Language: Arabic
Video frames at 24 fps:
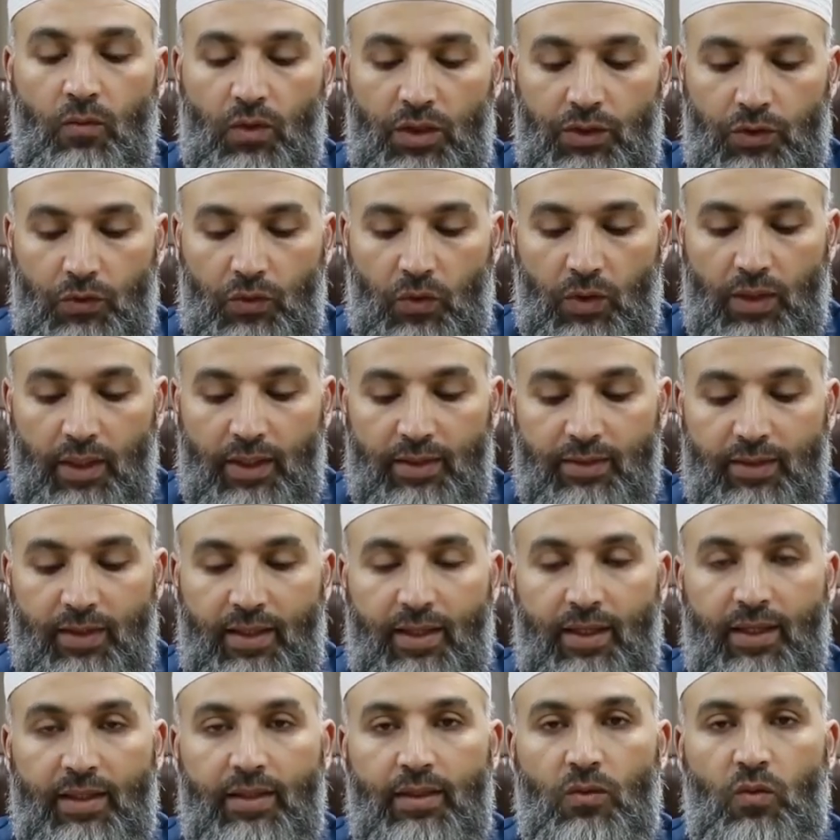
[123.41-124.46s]

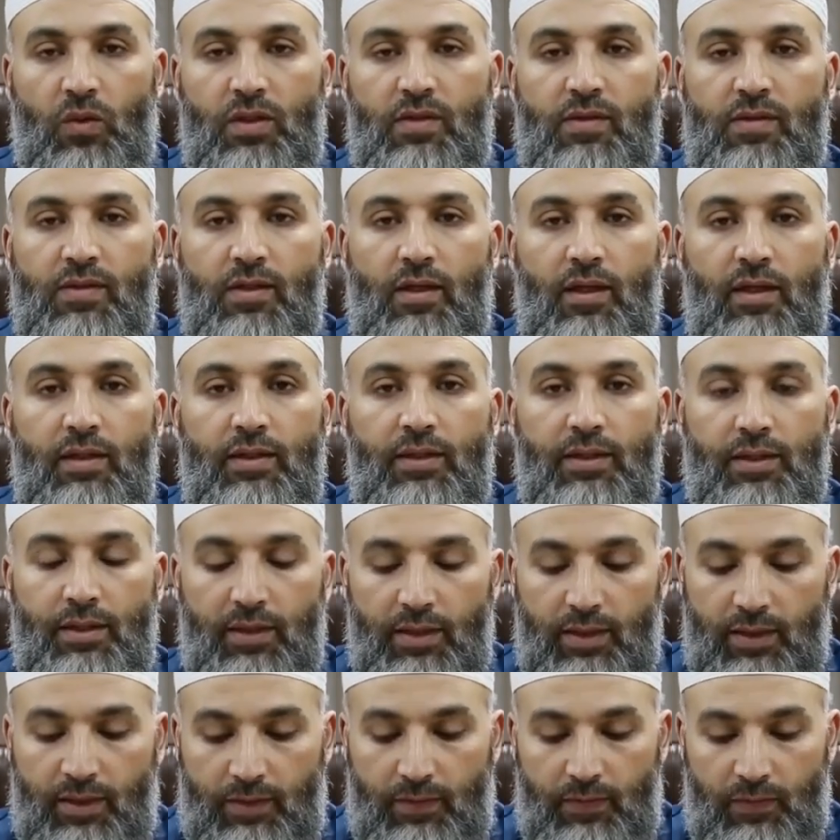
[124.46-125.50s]
والشهداء
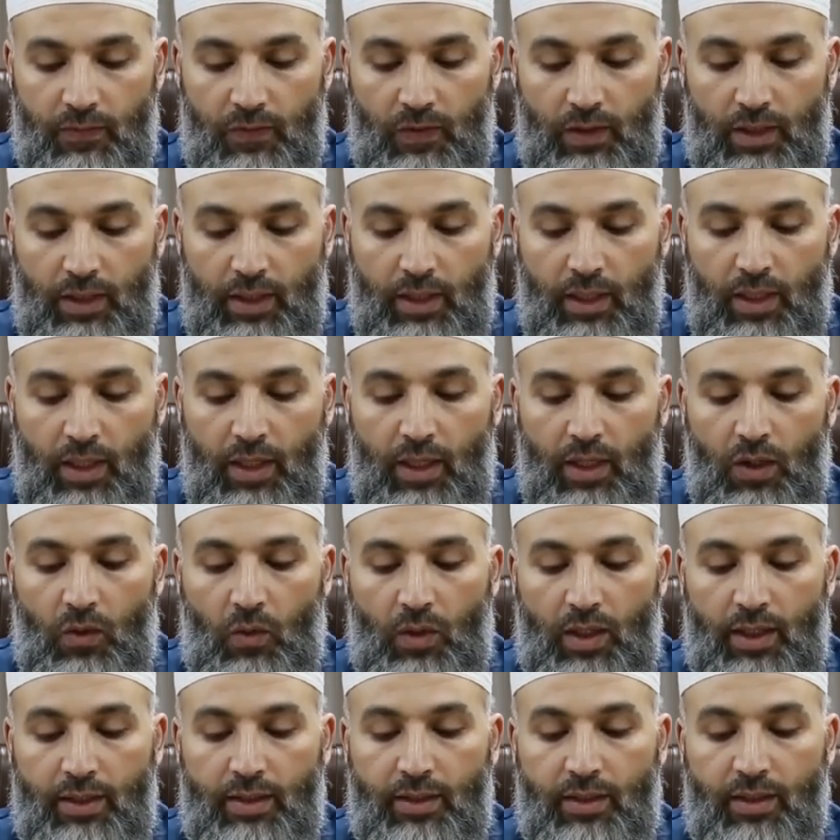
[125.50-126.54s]
والصالحين
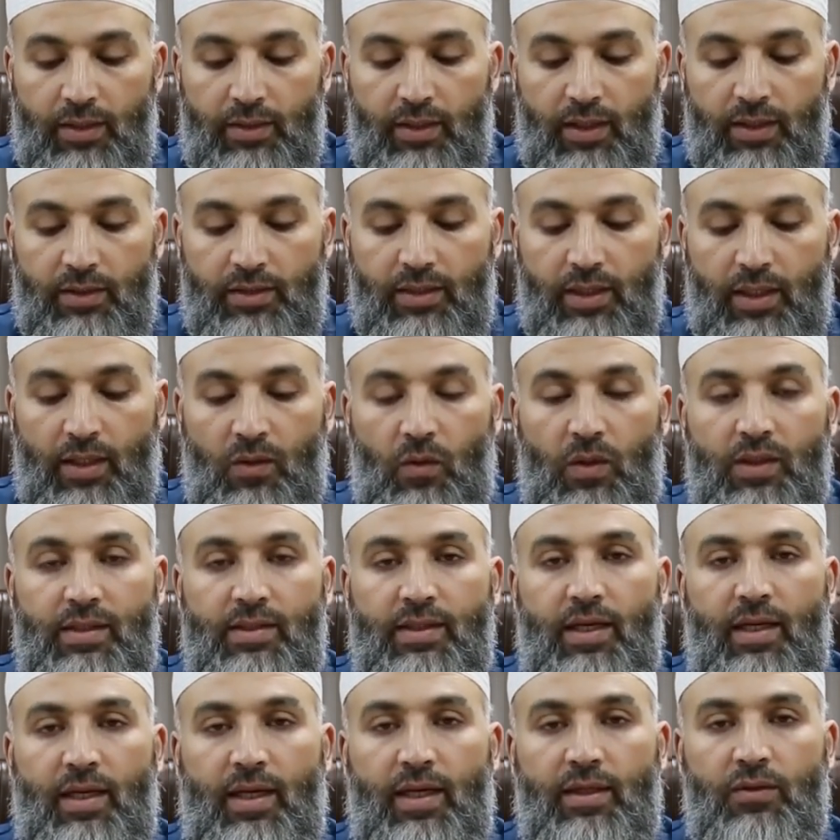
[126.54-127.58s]
وان
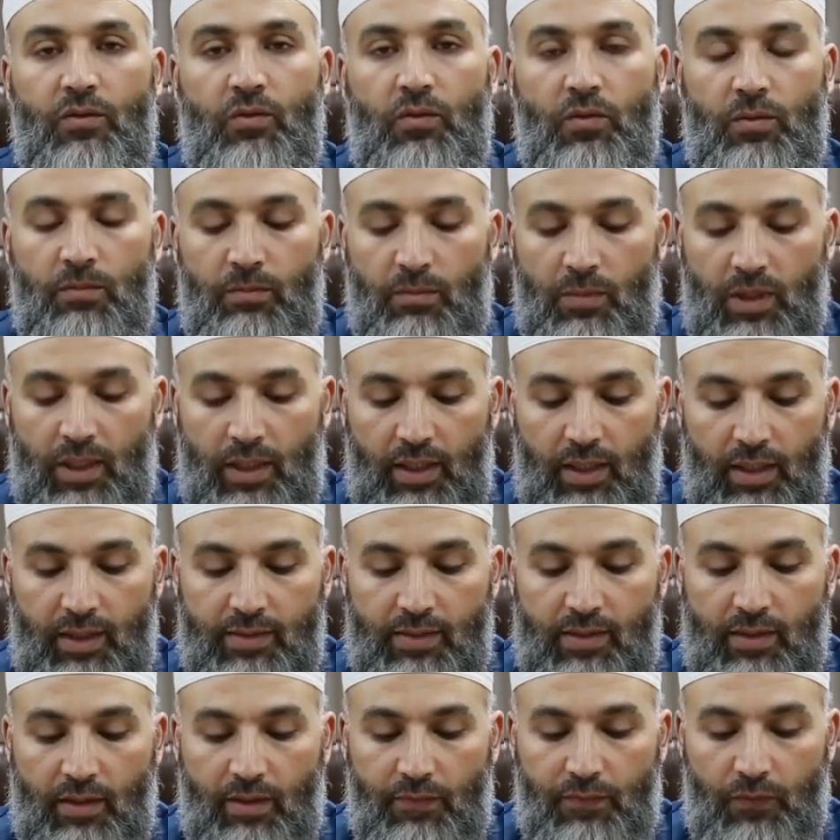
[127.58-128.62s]
يتجاوز عنهم ما
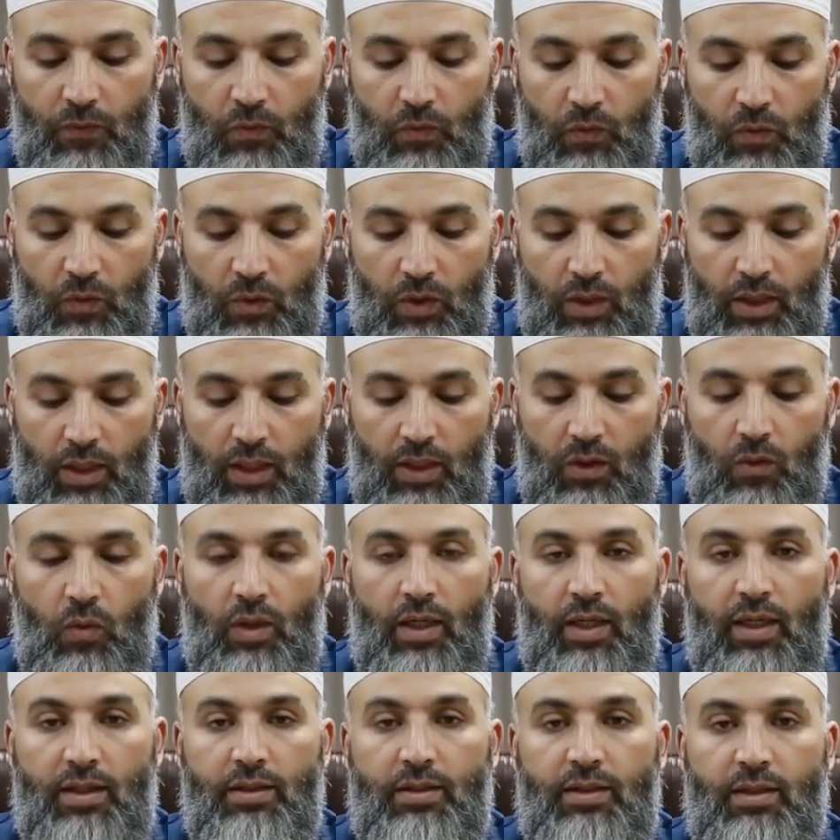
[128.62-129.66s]
اسلفوا
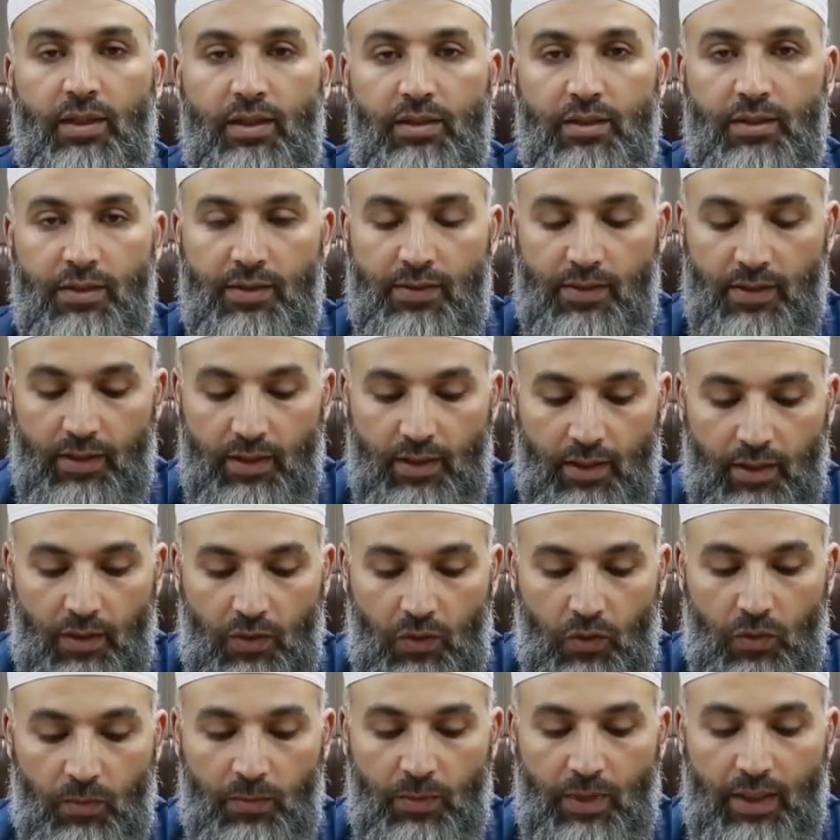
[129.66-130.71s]
وان
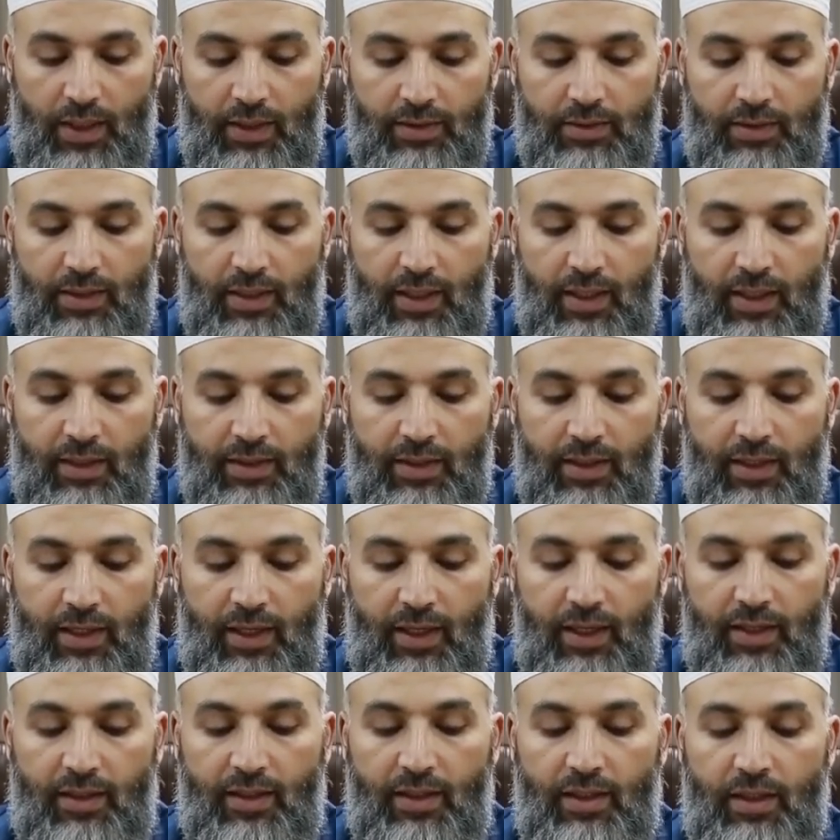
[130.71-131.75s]
يجزيهم عن اهل
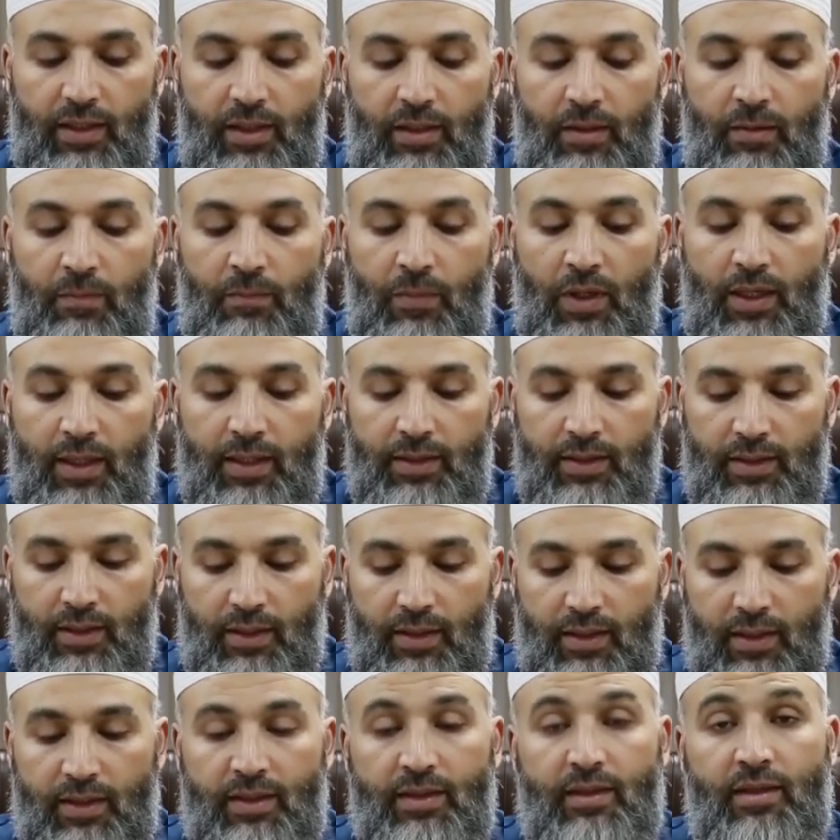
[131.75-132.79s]
هذه البلد
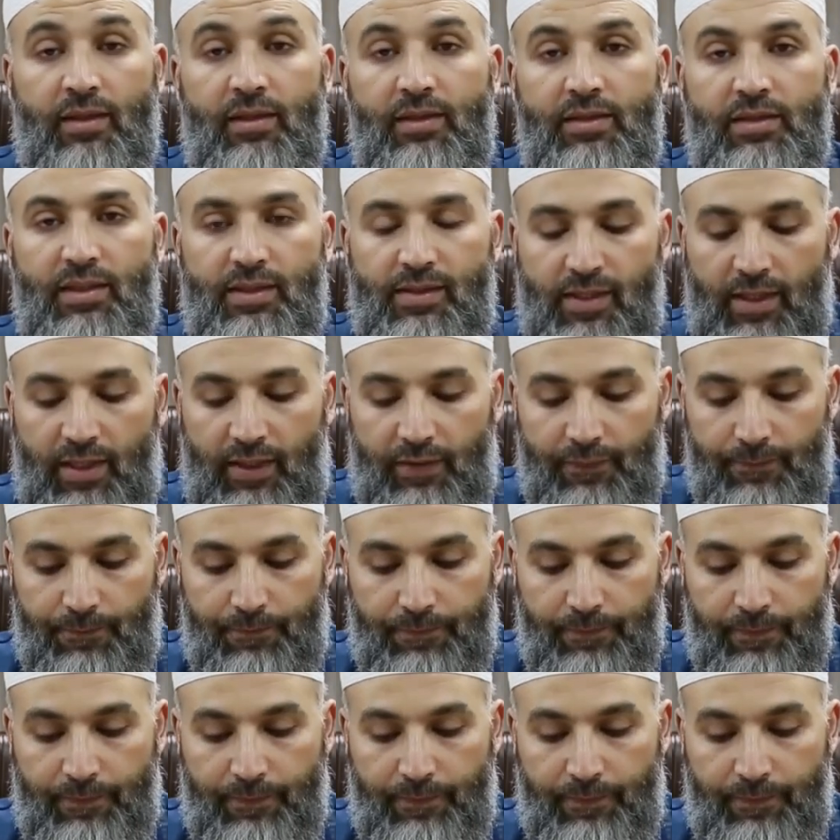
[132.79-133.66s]
خير الجزاء